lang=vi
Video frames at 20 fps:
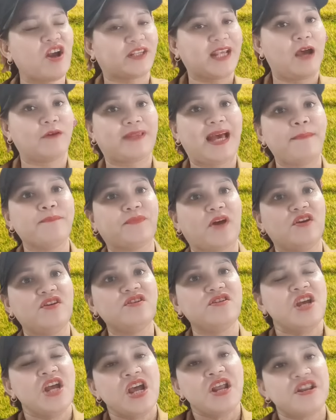sao thám
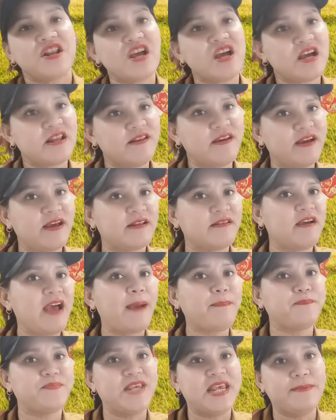tử nó nó, nó hấp
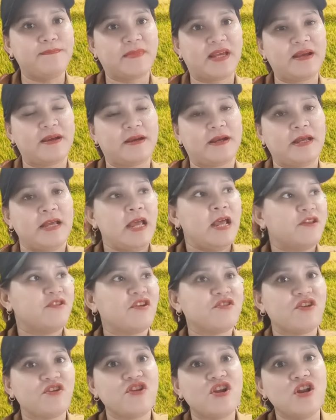diêm cái ờ, nó
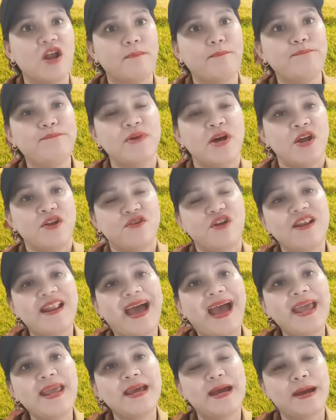nó, nó lụm nó
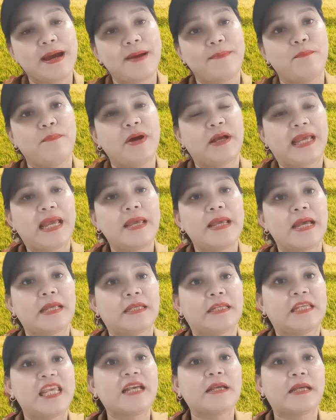lái cái
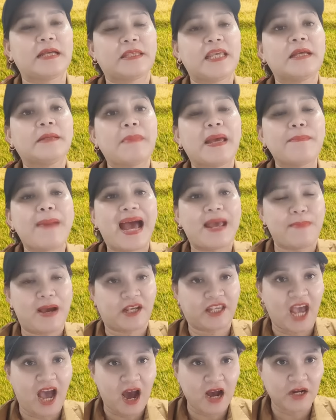chiếc cái chiếc máy bay mặt
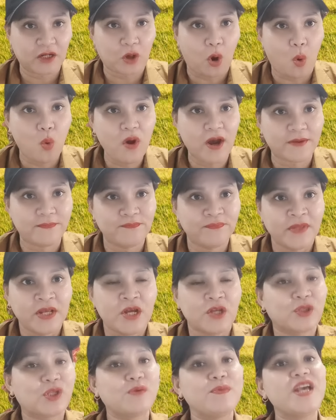trời cũ rồi
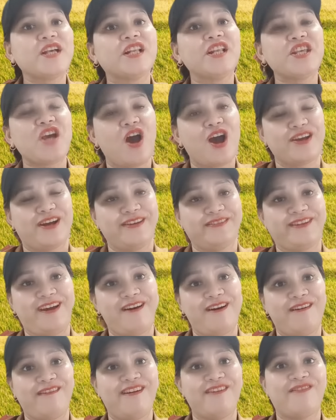tôi biết lý do rồi
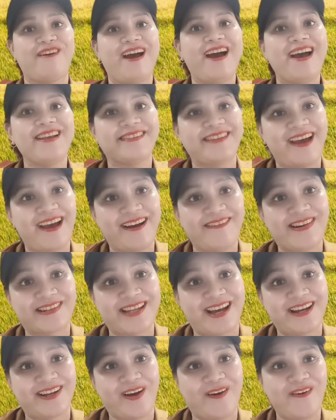trời ơi quá trời mặt
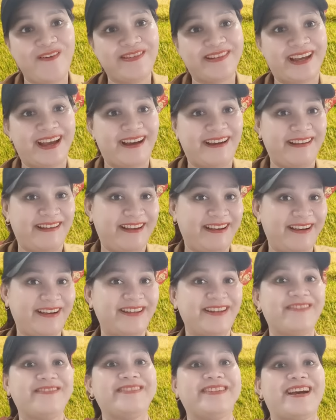trời cũ trời ơi
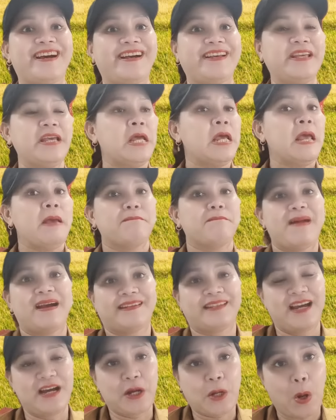đúng rồi mặt
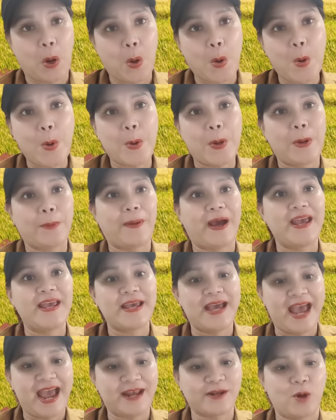trời cũ ờ, phải
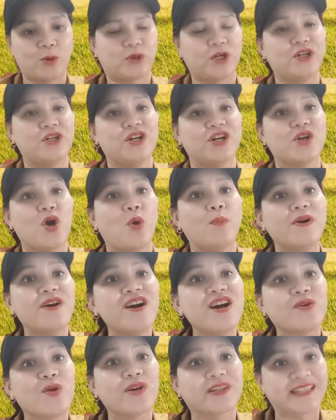ăn đồ thừa đồ
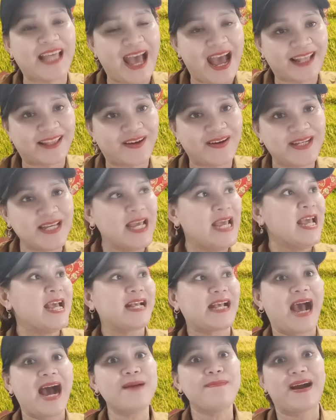mứa của người ta thôi
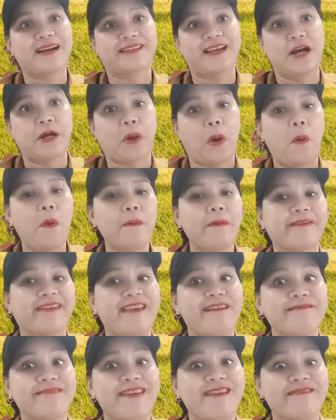cỡ mặt trời cũ mà
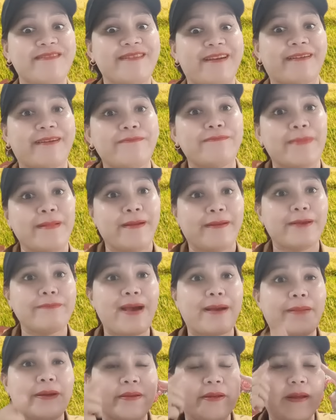nghe nghe rồi nè cái,
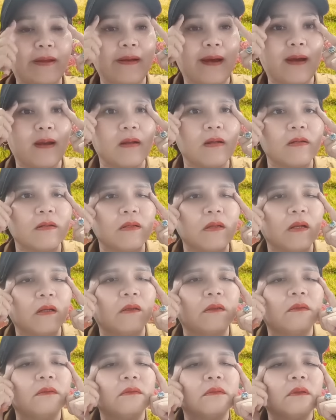mặt nó vậy nè nè nè
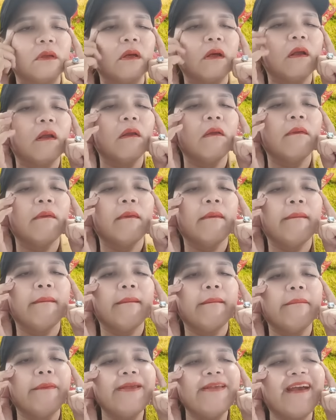
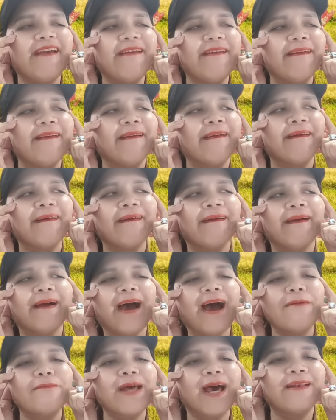quý vị
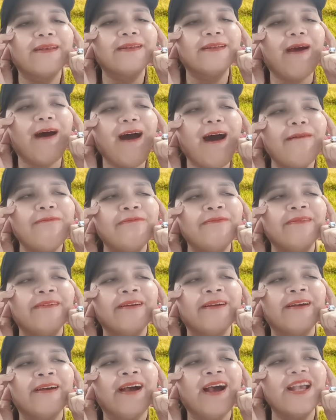âm thanh rõ không
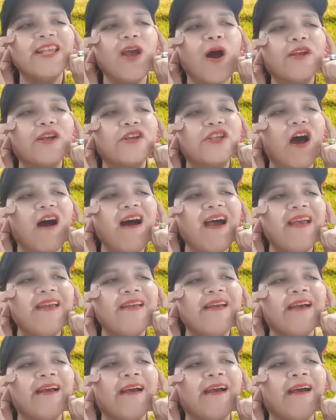rõ cho rõ đi
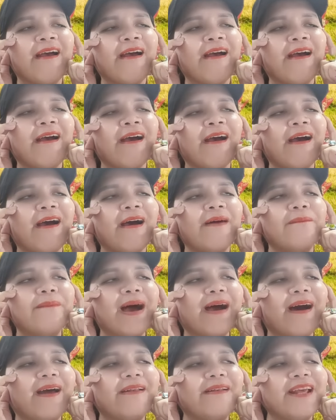
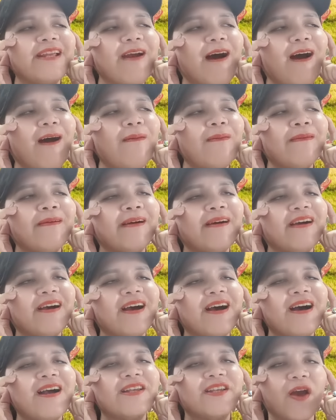màn hình thấy rõ không
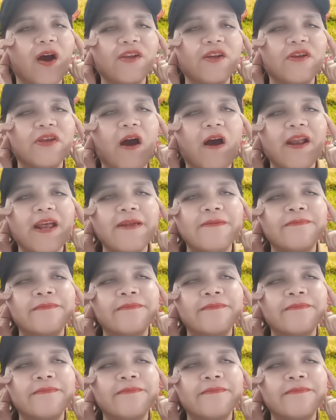rõ cho rõ đi